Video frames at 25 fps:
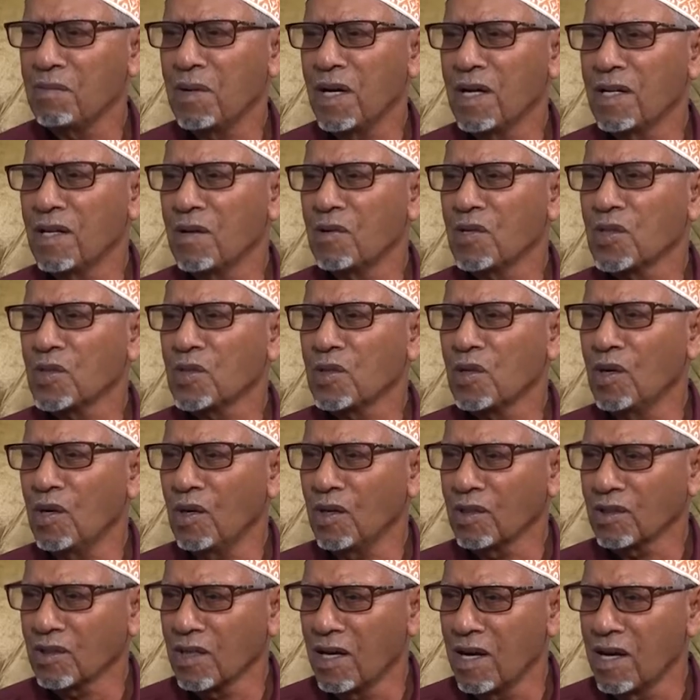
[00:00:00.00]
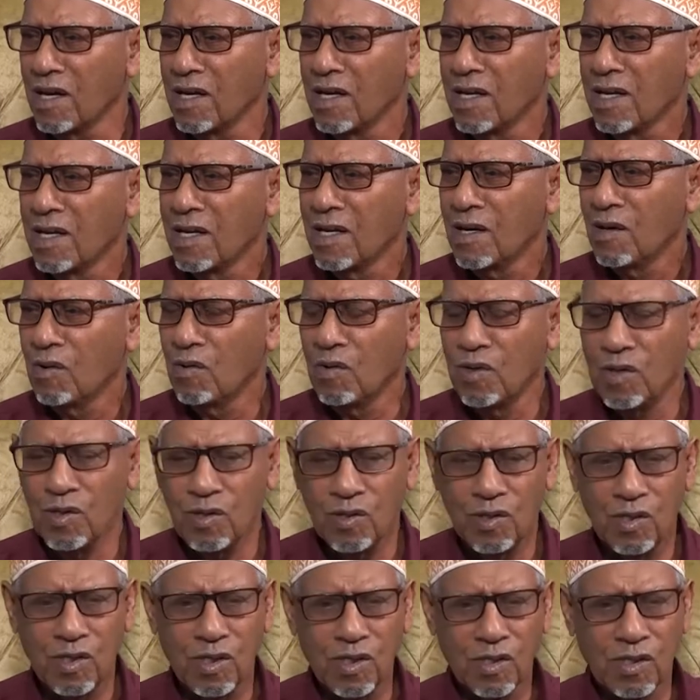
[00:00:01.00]
معنا والشوحطه
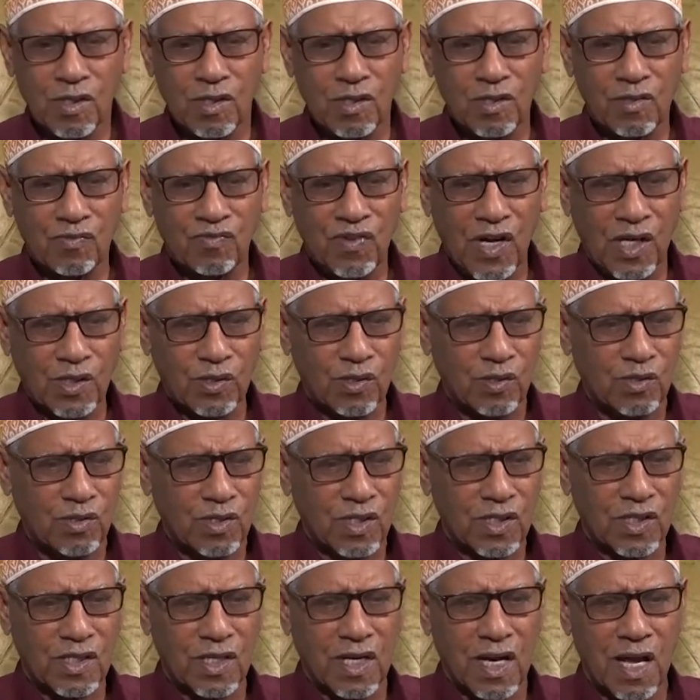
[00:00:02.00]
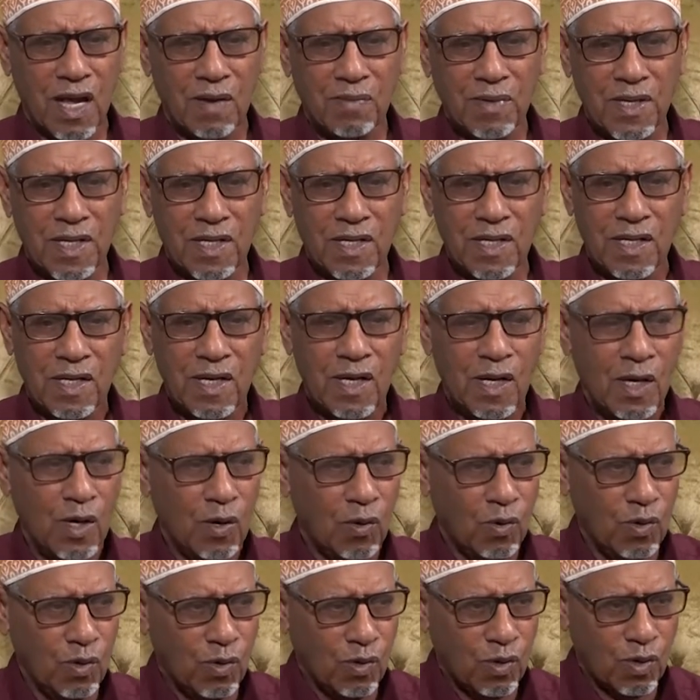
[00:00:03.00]
ويفحصون الصنابيل
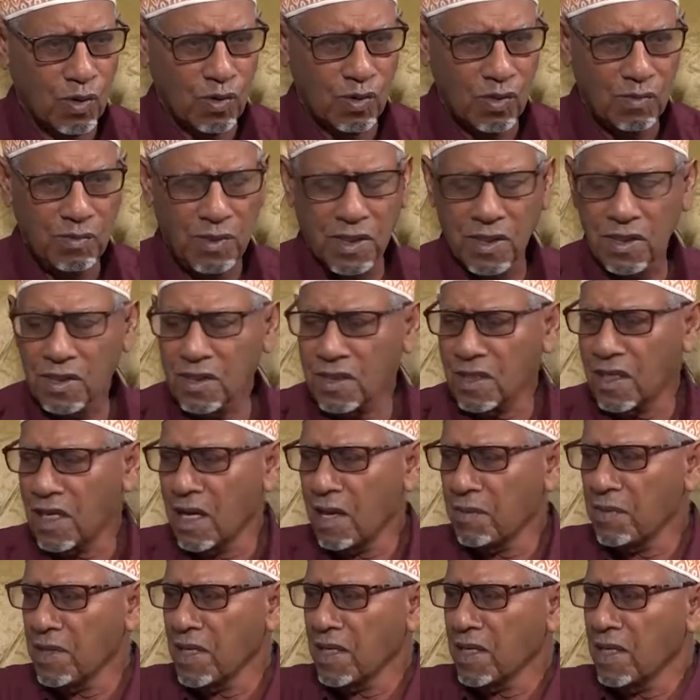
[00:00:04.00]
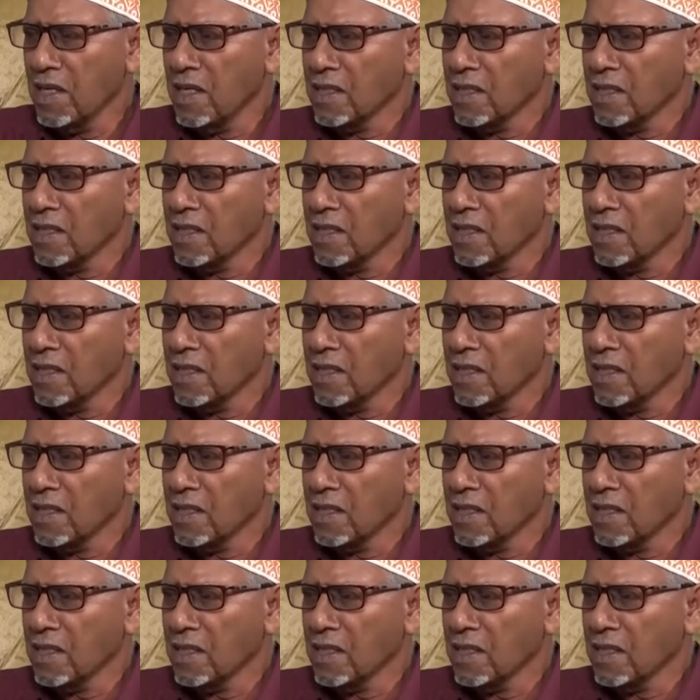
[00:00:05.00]
ويخرجوا بعض الصنابيل